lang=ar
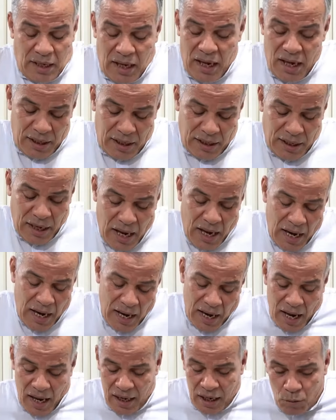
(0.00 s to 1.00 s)
لا, لا
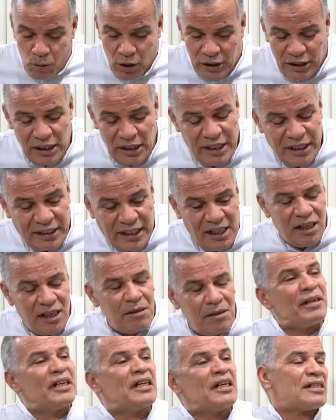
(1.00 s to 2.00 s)
لا لا وقت اللي
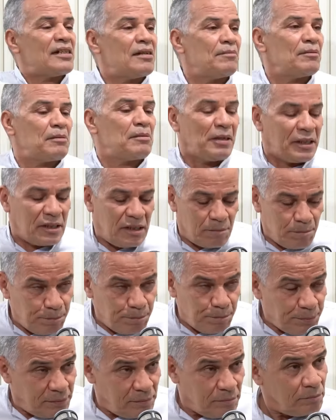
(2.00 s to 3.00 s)
يكلمني اسلام المدب.
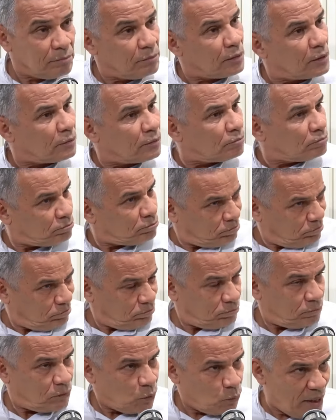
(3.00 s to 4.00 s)
آه.
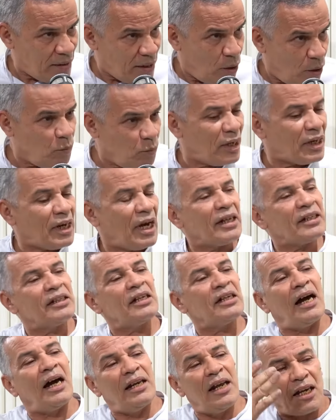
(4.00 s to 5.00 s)
واضح وانا عندي
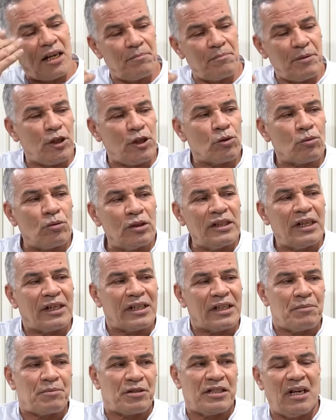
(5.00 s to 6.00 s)
علاقه به يقول لي
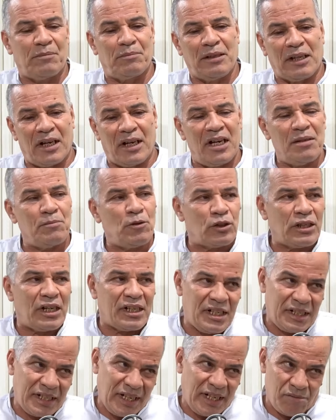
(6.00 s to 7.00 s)
راني باش نعمل قائمه ولا
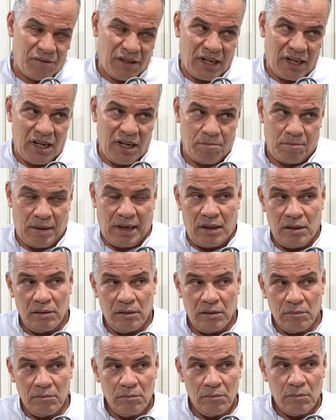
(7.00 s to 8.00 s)
راني داخل في قائمه.
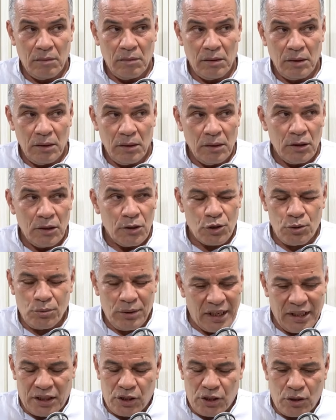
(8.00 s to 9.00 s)
آه. شنو
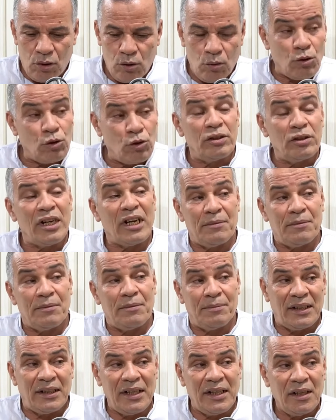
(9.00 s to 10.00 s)
رايك؟ شنو نقول له؟ نقول له لا ابعد
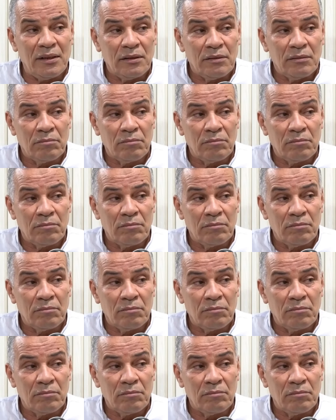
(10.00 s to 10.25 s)
عليا؟